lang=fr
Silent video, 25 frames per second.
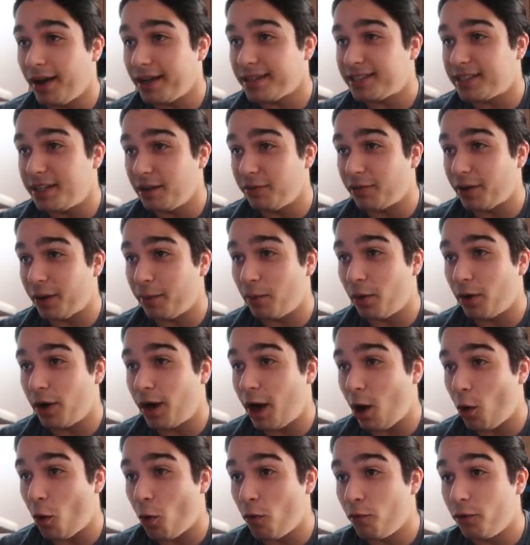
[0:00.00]
là, c'est vraiment
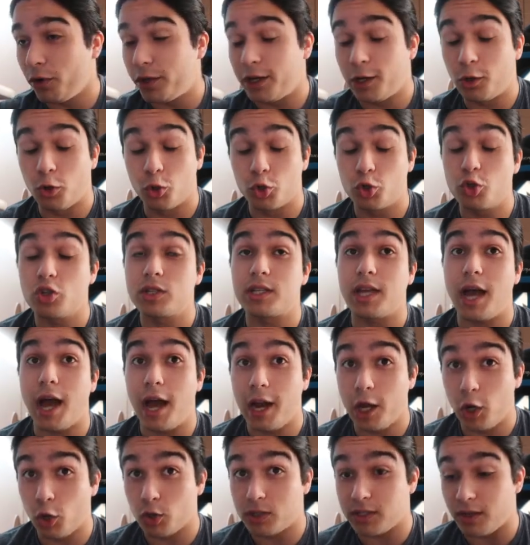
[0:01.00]
là où on veut quelque chose.
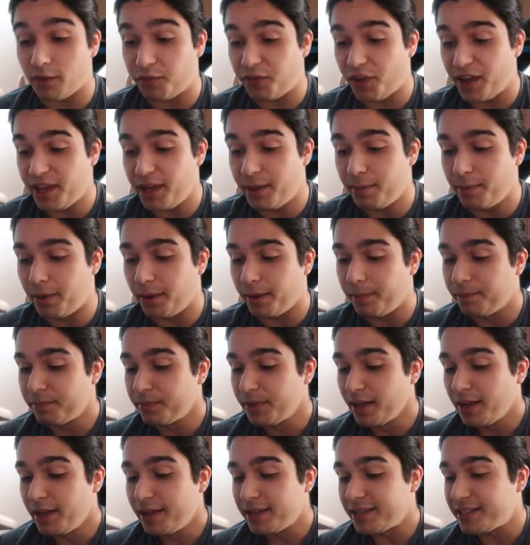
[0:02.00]
Alliance Infaillible.
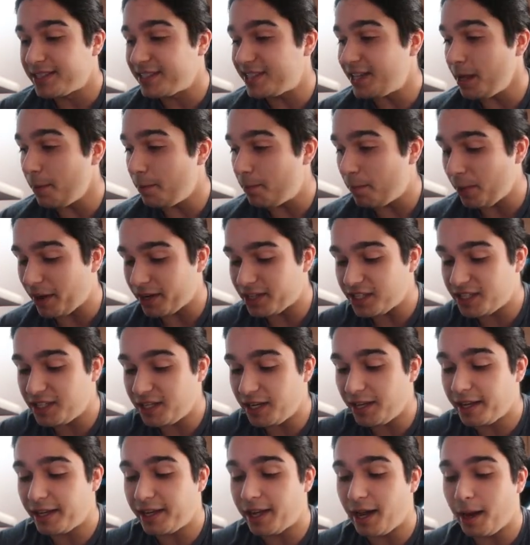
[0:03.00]
C'est parti
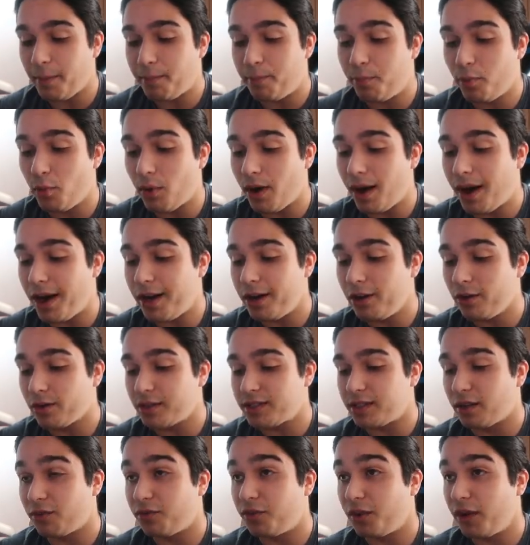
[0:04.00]
les gars pour
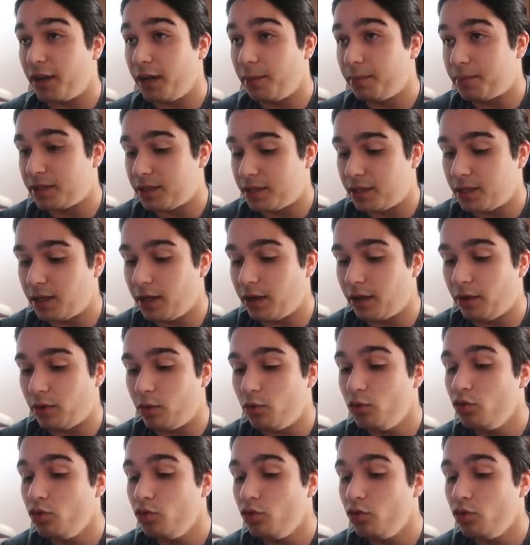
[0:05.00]
Alliance Infaillible, qui est euh,